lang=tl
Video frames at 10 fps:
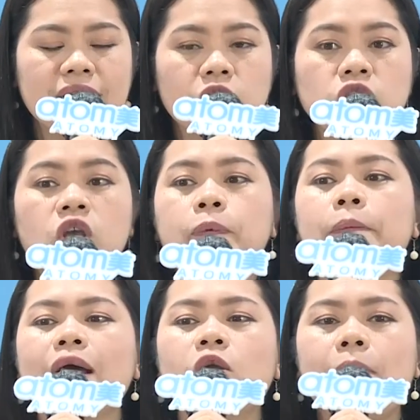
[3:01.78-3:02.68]
Gusto niyo po
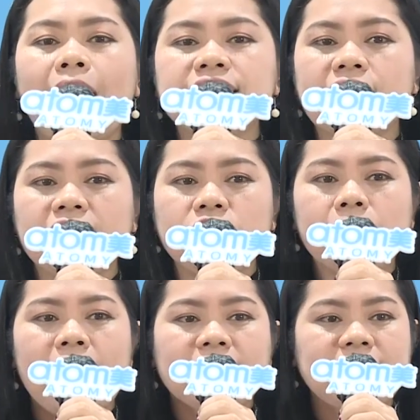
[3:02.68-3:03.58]
bang lumakas ang inyong
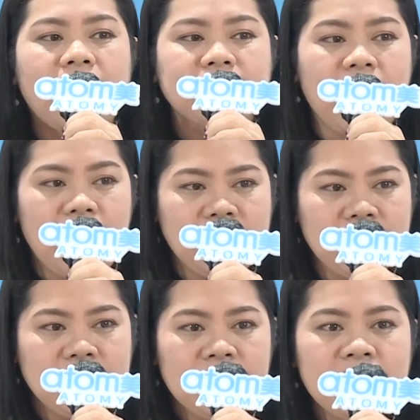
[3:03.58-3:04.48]
mga
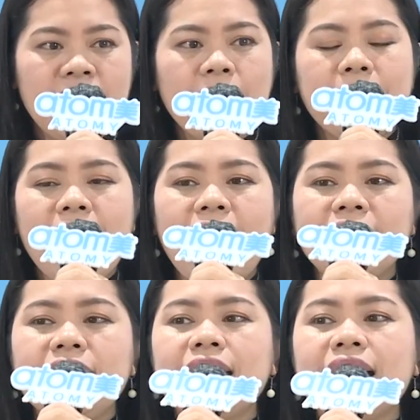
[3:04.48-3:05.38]
tatay? Ang mga
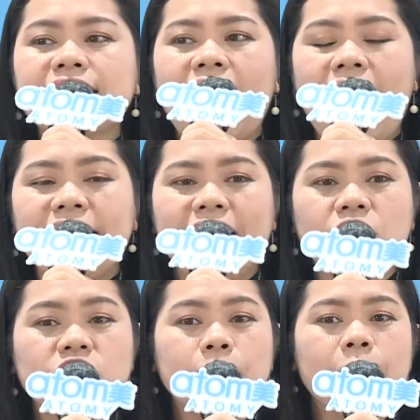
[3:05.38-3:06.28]
haligi ng tahan,
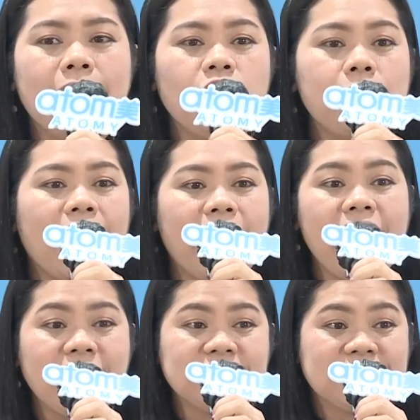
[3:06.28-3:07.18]
gusto po bang
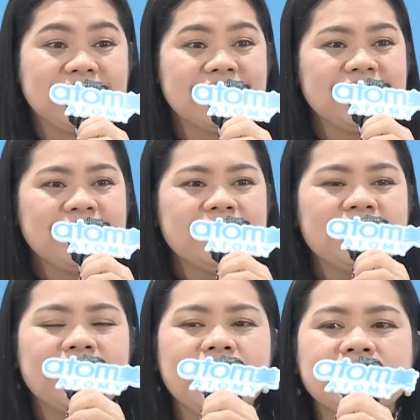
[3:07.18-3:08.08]
lumakas?
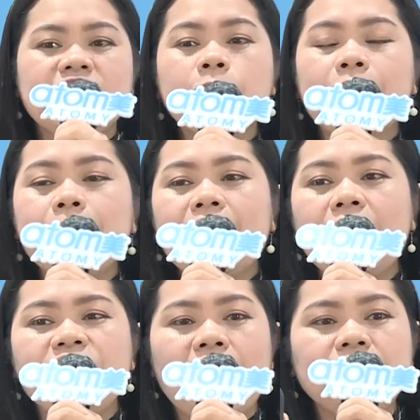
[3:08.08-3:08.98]
Sino po yung mga
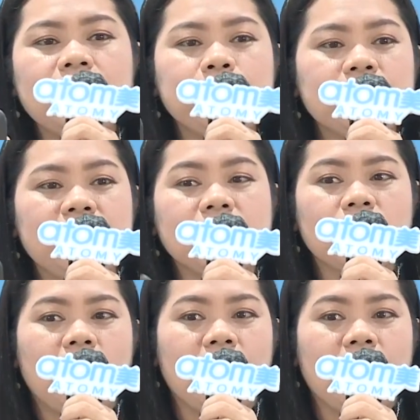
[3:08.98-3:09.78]
father po dito?